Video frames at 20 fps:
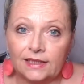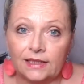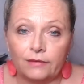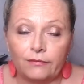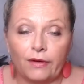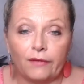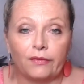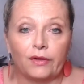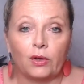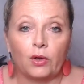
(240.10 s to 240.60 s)

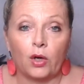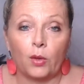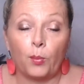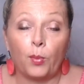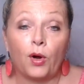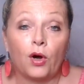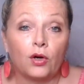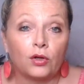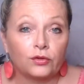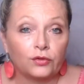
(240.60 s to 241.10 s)
qu'il va falloir
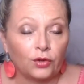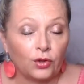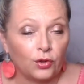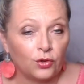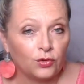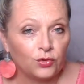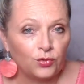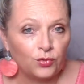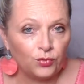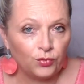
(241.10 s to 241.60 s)

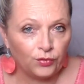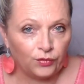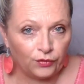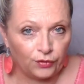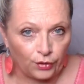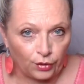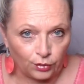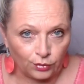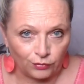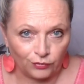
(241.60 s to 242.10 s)
prendre du
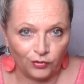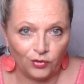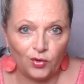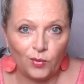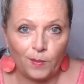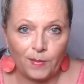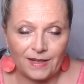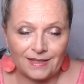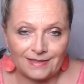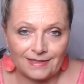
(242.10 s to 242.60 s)
temps,
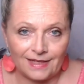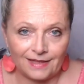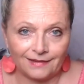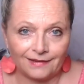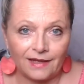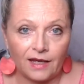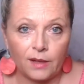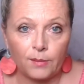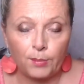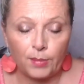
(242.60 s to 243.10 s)
ne pas
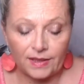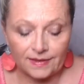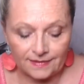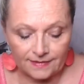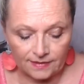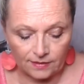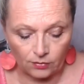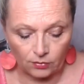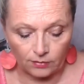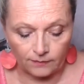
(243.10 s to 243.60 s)
être
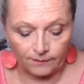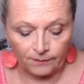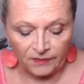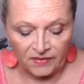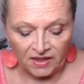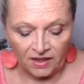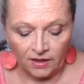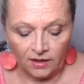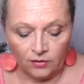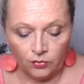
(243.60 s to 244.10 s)
impatient.
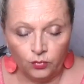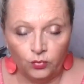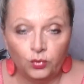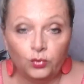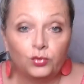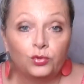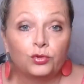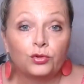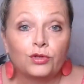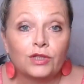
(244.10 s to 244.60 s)

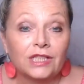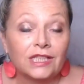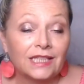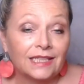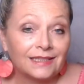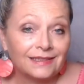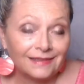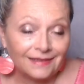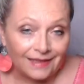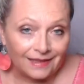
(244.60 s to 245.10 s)
Toute
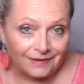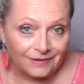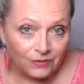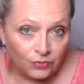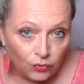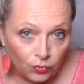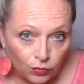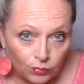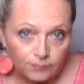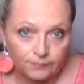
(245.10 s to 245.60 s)

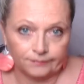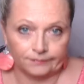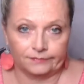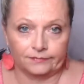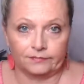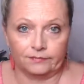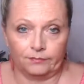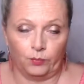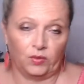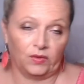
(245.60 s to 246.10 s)
gestation,
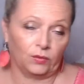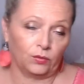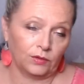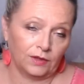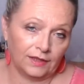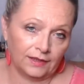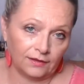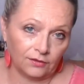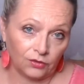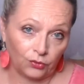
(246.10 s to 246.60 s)

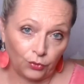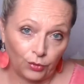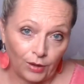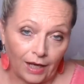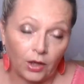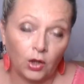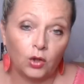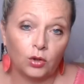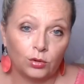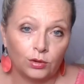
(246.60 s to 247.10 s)
puisqu'on est dans de
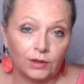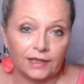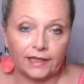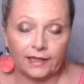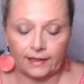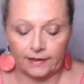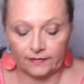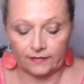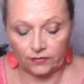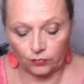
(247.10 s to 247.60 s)
la
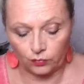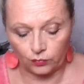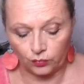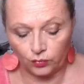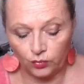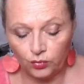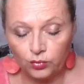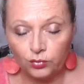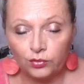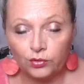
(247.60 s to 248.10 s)
co-création,
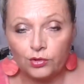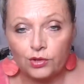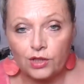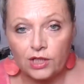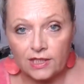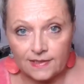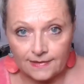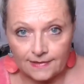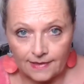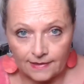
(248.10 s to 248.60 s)
toute
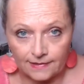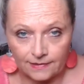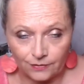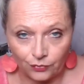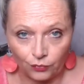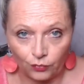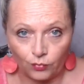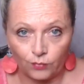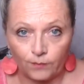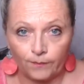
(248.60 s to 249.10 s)

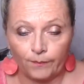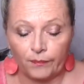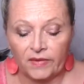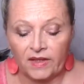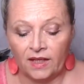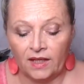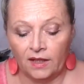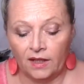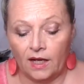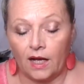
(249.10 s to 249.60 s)
gestation
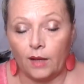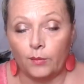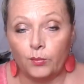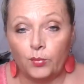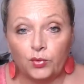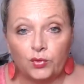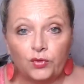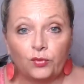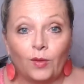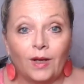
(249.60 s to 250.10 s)
a
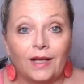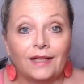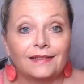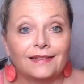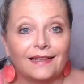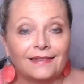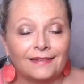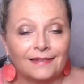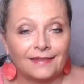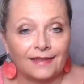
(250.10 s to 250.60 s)
besoin
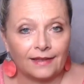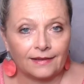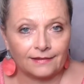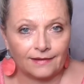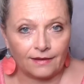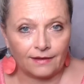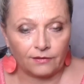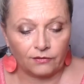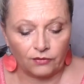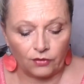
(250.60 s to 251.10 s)
d'un
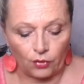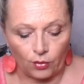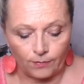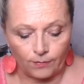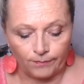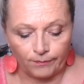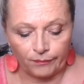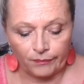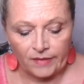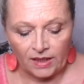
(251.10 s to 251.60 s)
certain
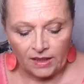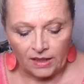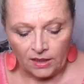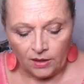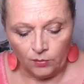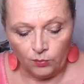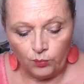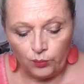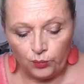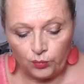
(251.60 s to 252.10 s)
temps
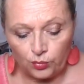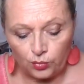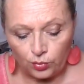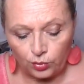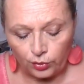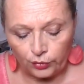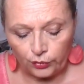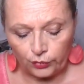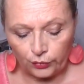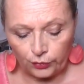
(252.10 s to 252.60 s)

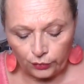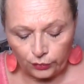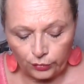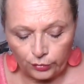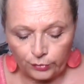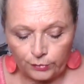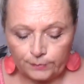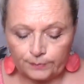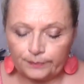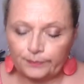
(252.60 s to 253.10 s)
pour
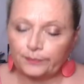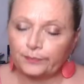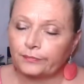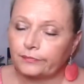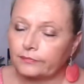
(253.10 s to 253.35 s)
que